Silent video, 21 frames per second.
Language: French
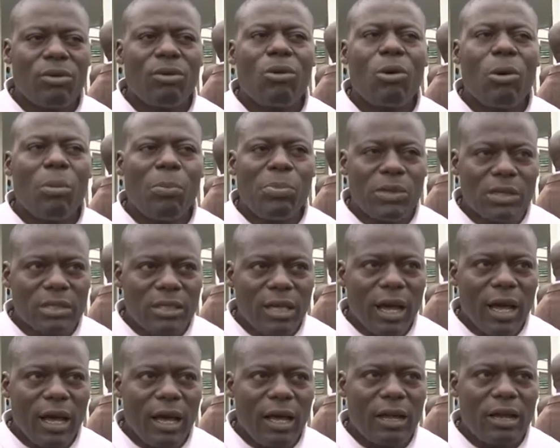au plus
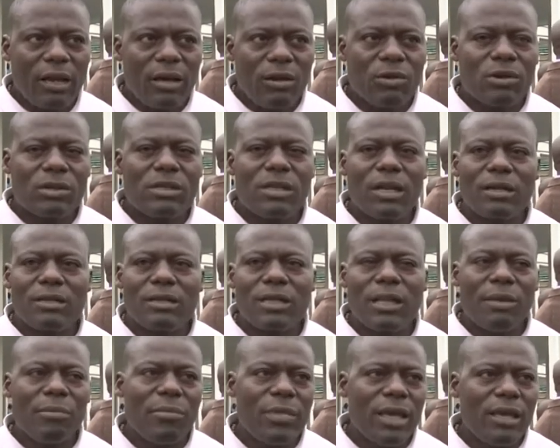tard le
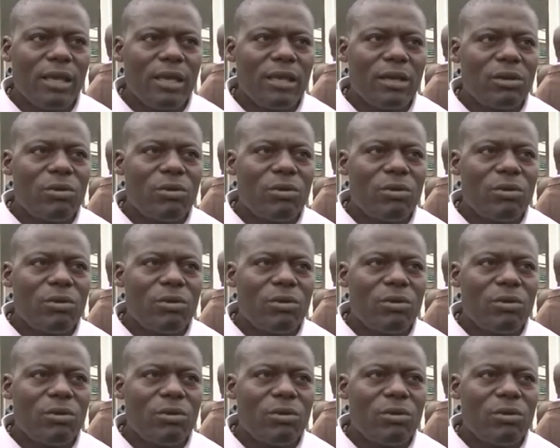31 mai,